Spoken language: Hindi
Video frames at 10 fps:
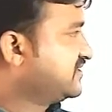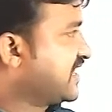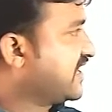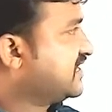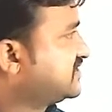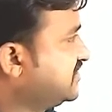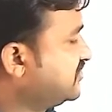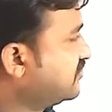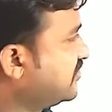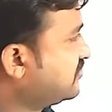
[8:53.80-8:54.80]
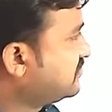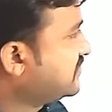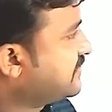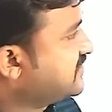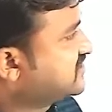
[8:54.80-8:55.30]
पैंतीस आएगा अस्सी जोड़ोगे तो
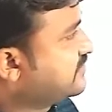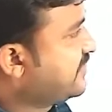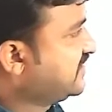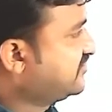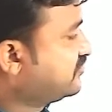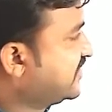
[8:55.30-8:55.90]
अब अस्सी में पैंतीस